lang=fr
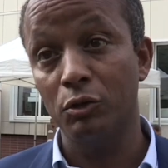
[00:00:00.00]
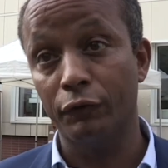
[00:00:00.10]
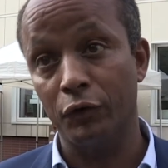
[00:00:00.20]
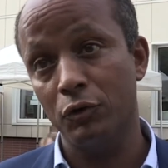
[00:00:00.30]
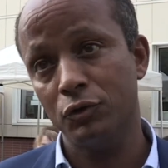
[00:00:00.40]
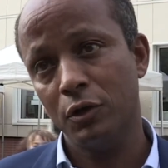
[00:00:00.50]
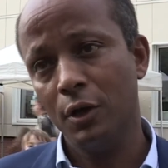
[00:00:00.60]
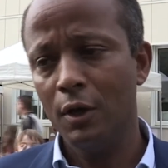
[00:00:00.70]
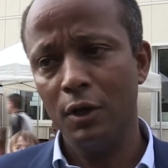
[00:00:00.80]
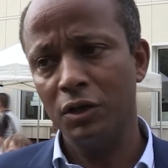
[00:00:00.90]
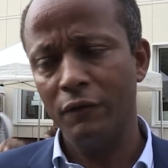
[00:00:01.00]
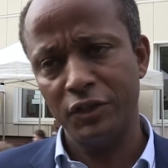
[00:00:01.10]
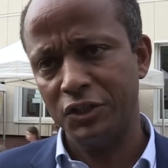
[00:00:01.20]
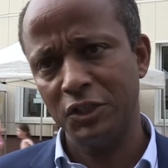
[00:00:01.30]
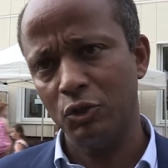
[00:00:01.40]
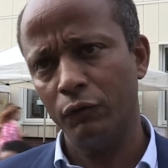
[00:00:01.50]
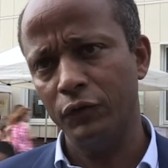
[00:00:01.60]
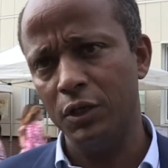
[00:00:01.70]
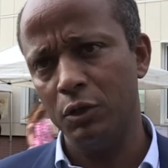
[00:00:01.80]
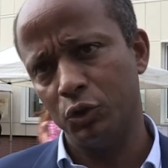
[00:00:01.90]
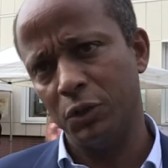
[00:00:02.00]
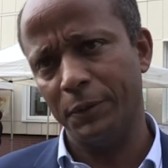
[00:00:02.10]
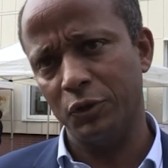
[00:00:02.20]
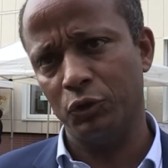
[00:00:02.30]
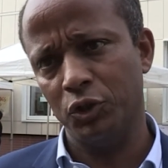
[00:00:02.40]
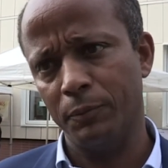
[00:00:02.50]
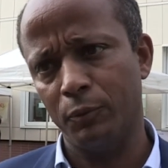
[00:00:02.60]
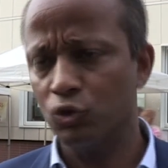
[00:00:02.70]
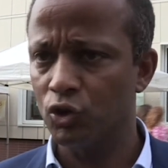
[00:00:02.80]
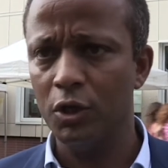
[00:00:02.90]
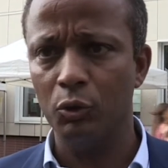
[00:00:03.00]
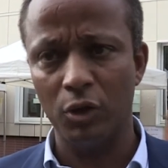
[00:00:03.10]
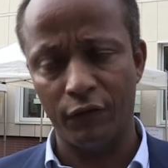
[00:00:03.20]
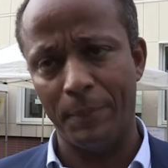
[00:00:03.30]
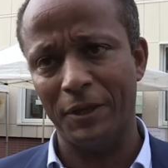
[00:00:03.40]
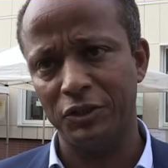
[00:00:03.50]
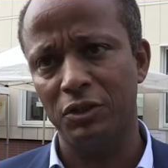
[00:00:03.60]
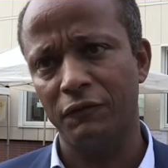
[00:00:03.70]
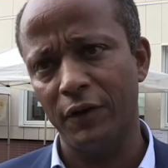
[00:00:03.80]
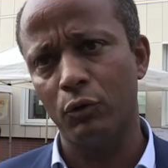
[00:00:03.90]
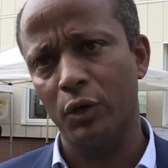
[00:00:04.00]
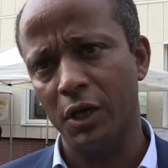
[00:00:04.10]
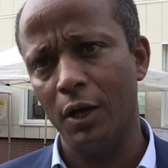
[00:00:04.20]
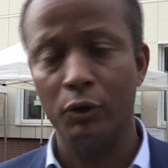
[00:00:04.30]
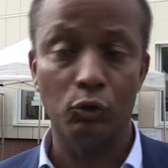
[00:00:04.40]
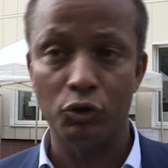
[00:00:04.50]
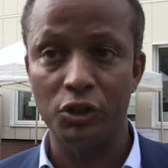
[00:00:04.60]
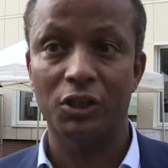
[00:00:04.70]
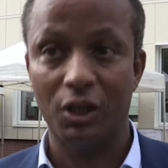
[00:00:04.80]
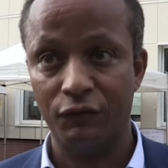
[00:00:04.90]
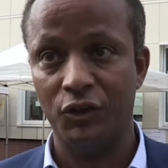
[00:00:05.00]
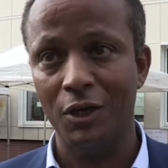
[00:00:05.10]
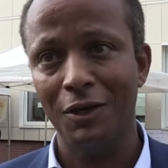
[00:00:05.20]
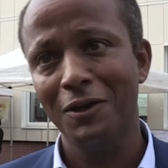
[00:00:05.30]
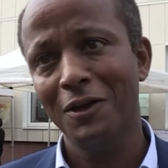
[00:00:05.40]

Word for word: Île-de-France. Il y avait 600 villes qui présentaient des projets et on a fait partie des 20 lauréats et on en est très fiers